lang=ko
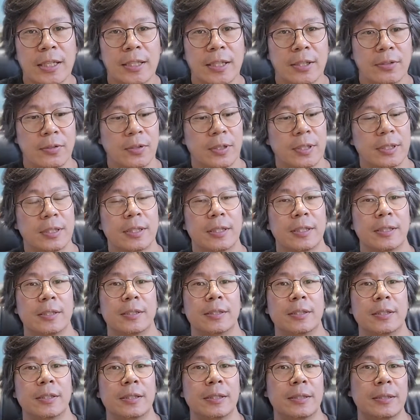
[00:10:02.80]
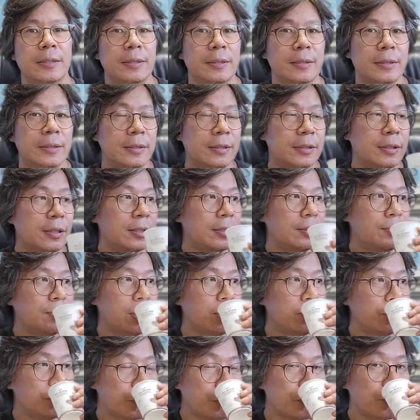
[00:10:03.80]
되는 것 같아요. 그게
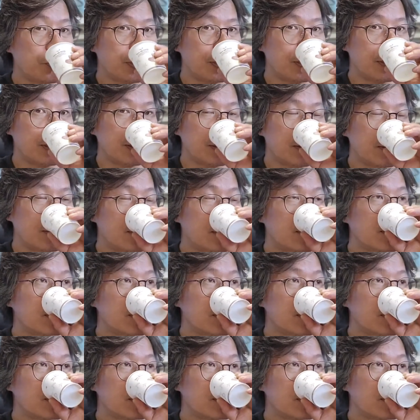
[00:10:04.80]
매우 중요하시고요.